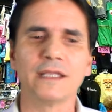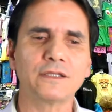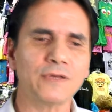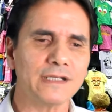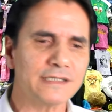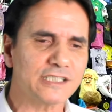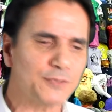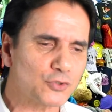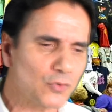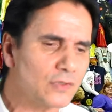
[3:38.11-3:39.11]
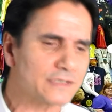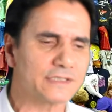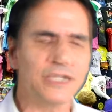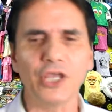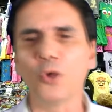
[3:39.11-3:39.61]
Então, essas pessoas
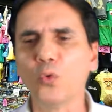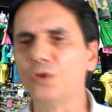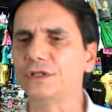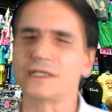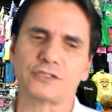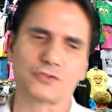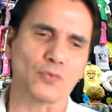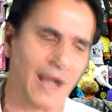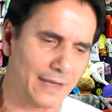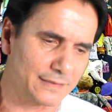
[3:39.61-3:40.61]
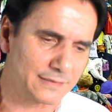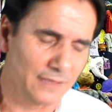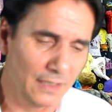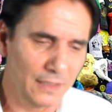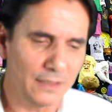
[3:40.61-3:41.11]
se reúnem nesses
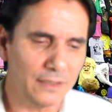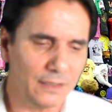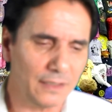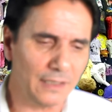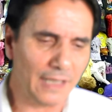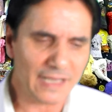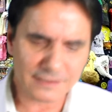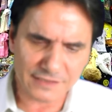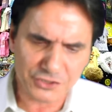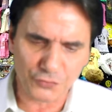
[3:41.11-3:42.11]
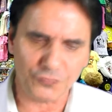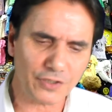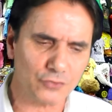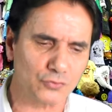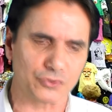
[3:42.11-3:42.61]
lugares. E esses
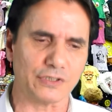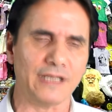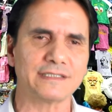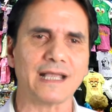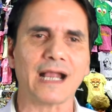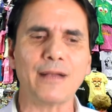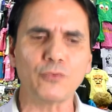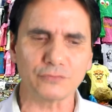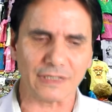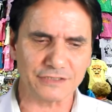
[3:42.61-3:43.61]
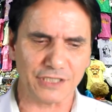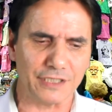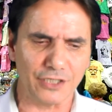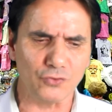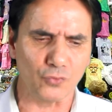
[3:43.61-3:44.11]
indivíduos, eles acabam
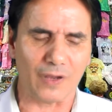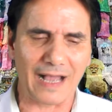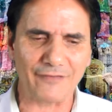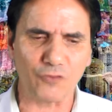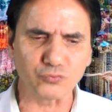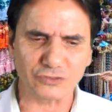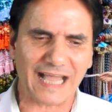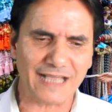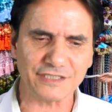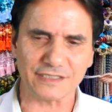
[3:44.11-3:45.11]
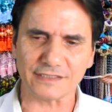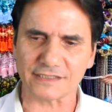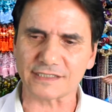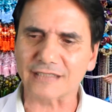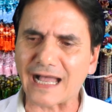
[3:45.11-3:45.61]
adquirindo a vontade, a
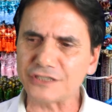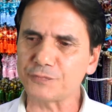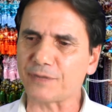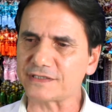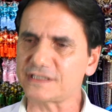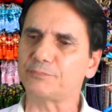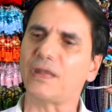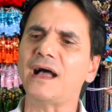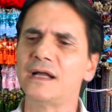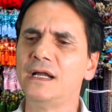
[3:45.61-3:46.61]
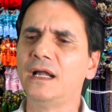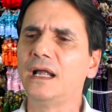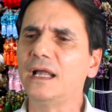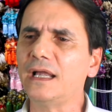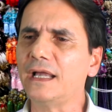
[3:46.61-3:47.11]
necessidade de participar
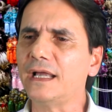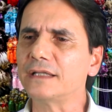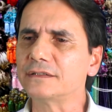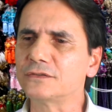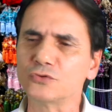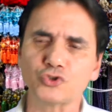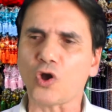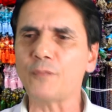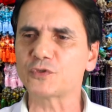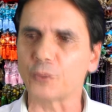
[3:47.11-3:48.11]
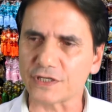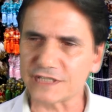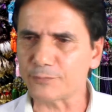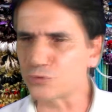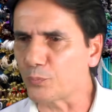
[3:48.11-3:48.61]
é, dos shops, por
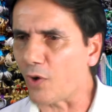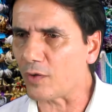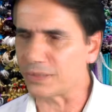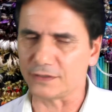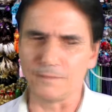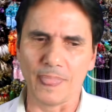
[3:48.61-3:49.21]
exemplo, do pobre.